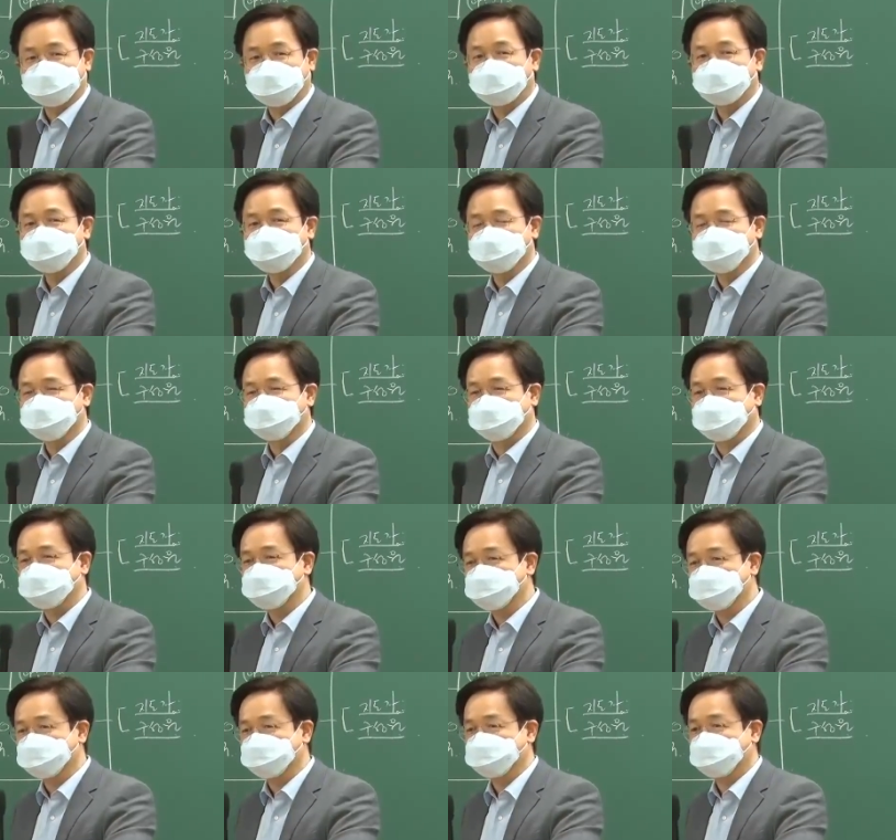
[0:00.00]
양은 엄청
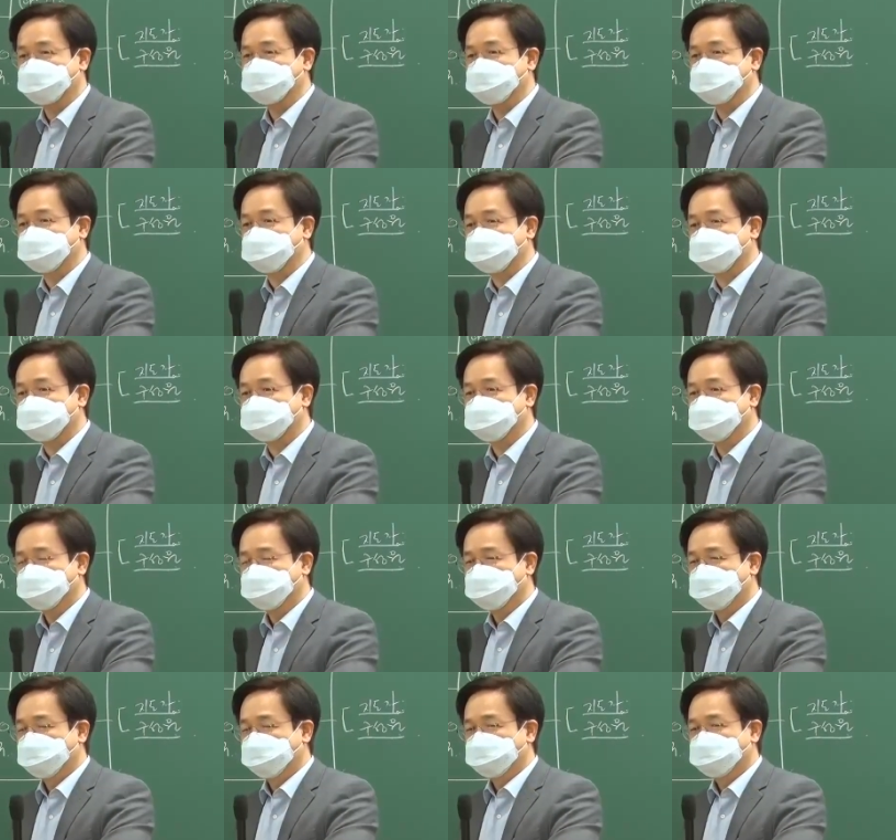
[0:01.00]
많죠. 삼, 사월이
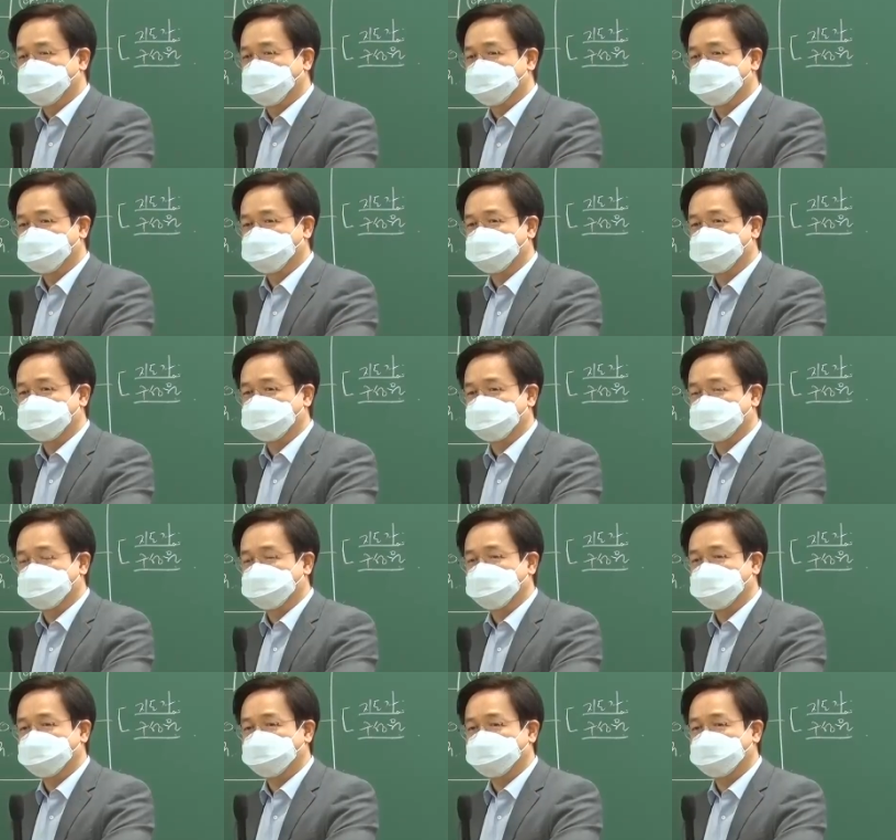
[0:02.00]
많다 보니까
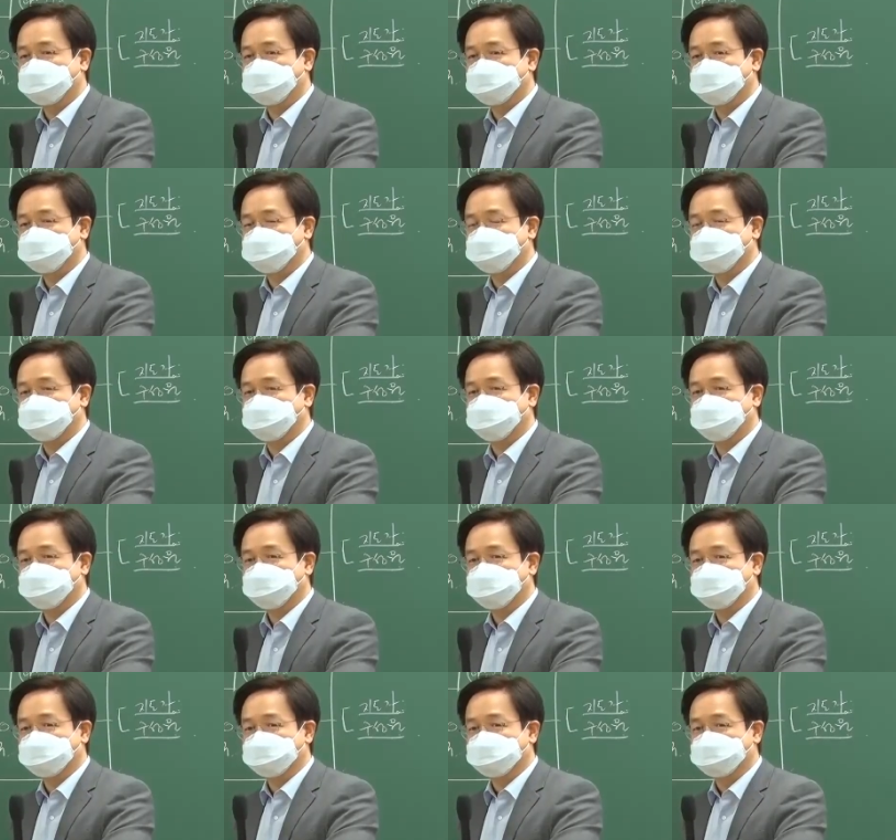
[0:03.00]
일, 이월에 했던
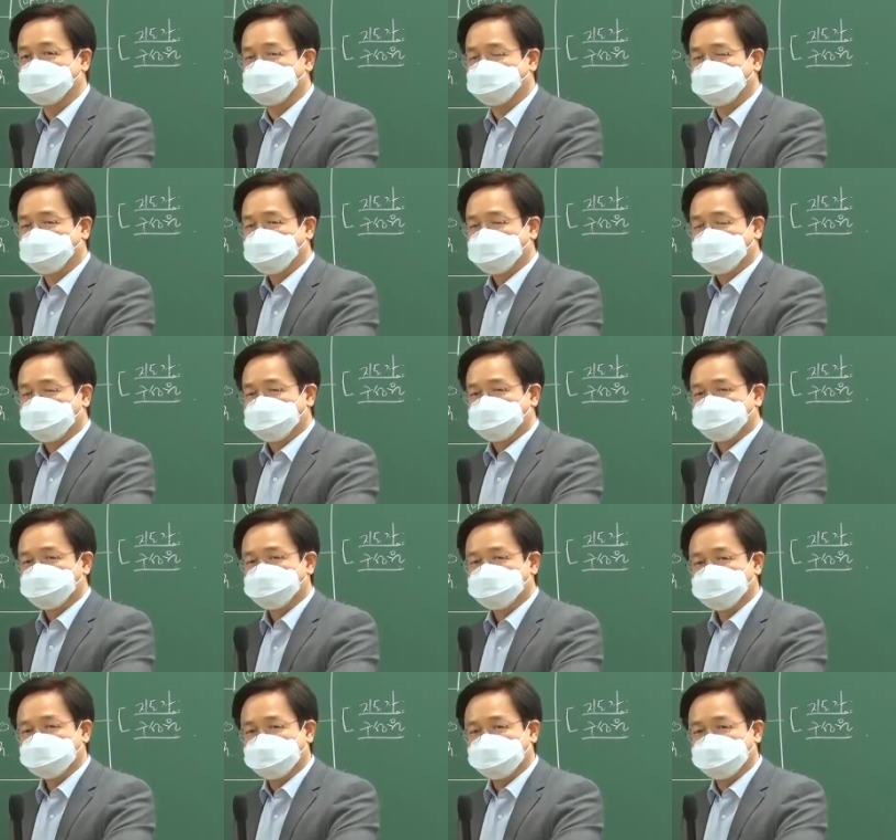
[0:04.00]
내용은
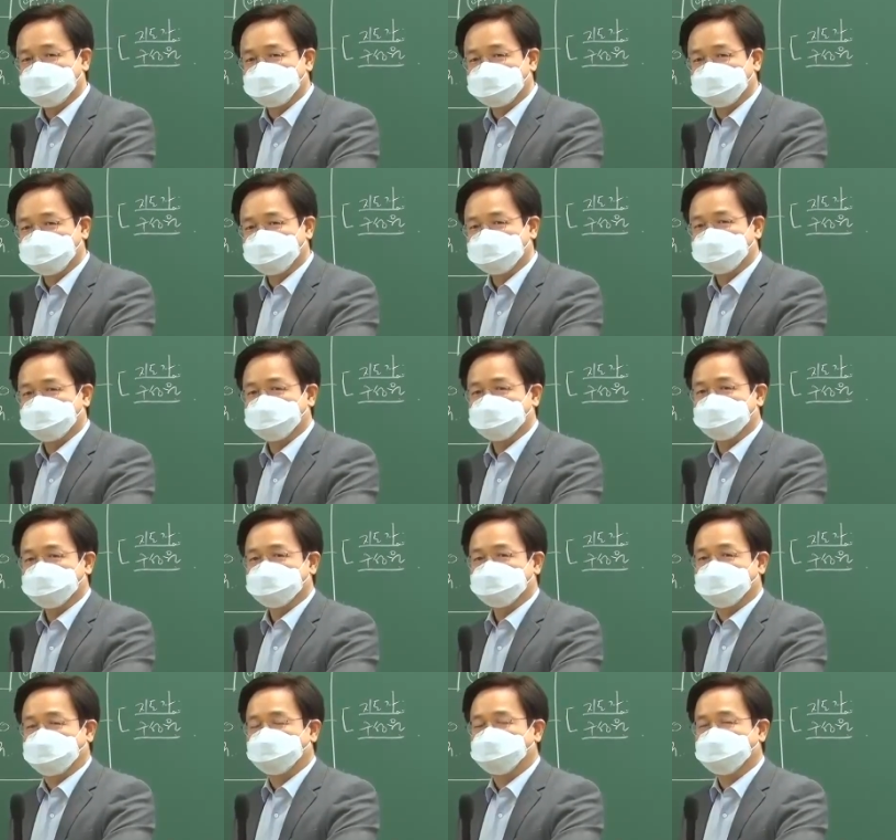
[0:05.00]
중요한
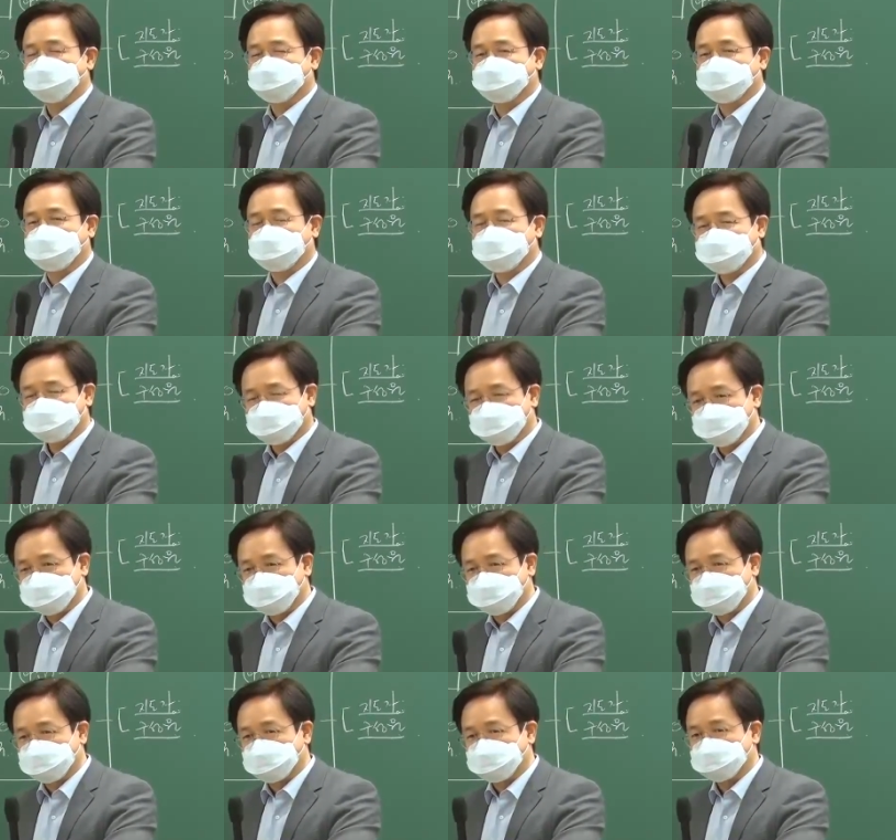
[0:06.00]
거는 반복적으로 나가는 경우도
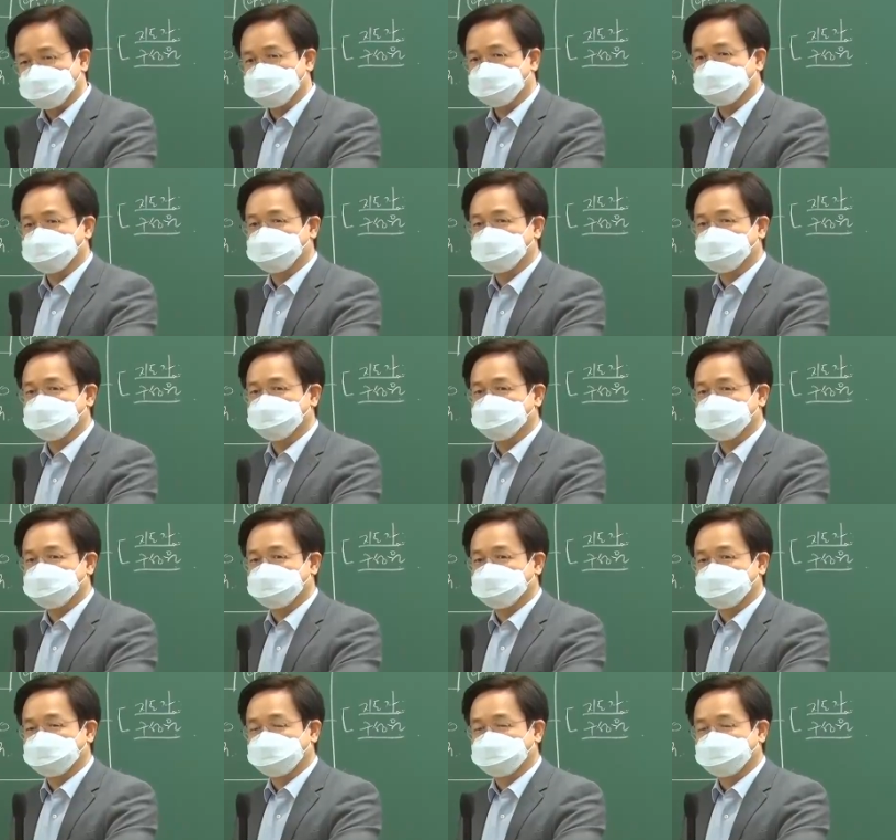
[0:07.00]
있고요, 어떤 경우는
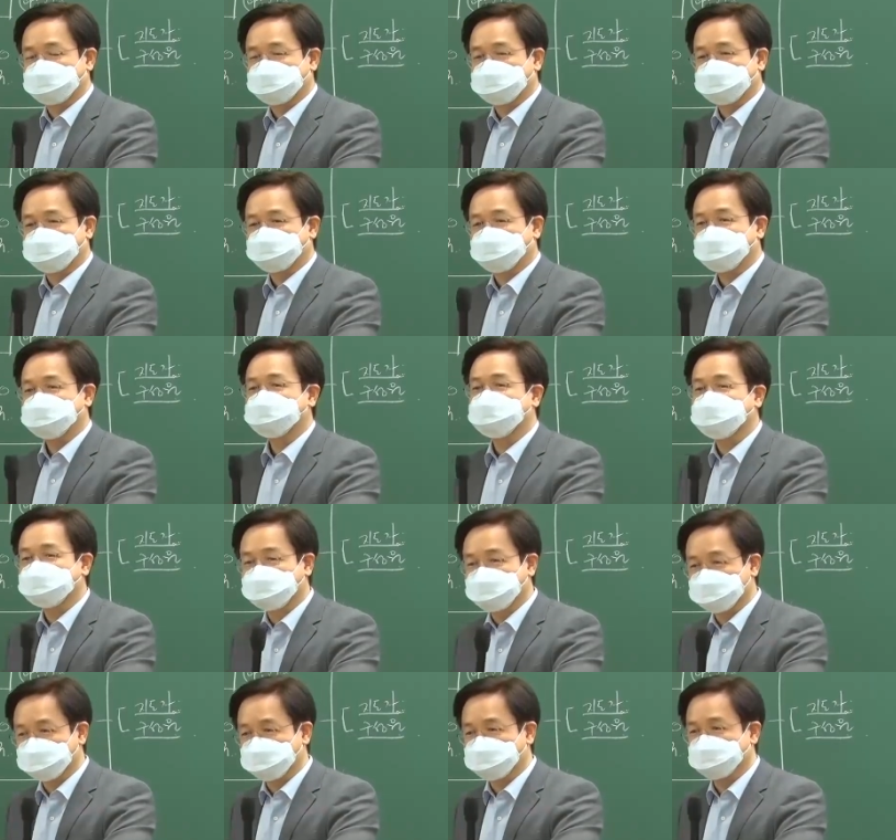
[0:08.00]
이제 그냥 패스하는
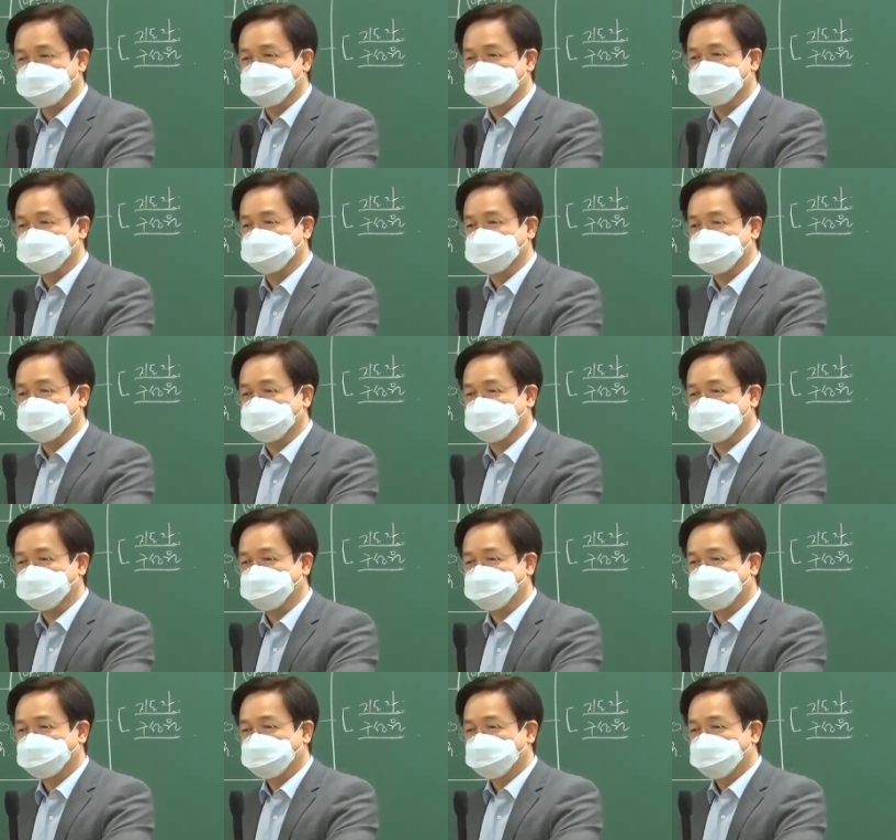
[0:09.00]
경우도 있고 그렇습니다.